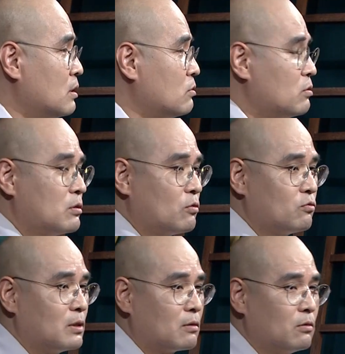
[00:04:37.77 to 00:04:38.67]
일주일 더
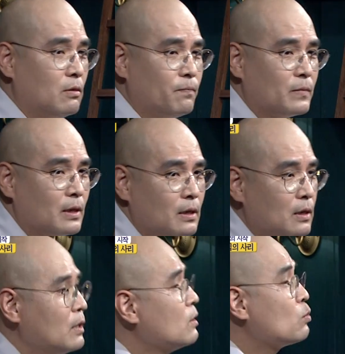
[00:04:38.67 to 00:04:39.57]
준다고?
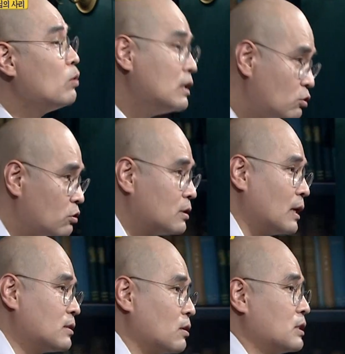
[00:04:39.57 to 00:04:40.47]
또 일주일을
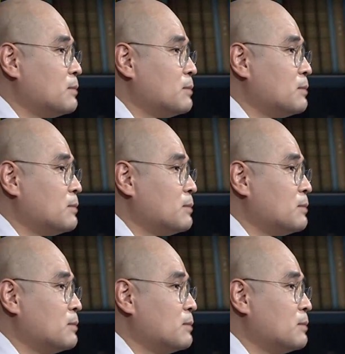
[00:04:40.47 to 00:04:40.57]
했어요.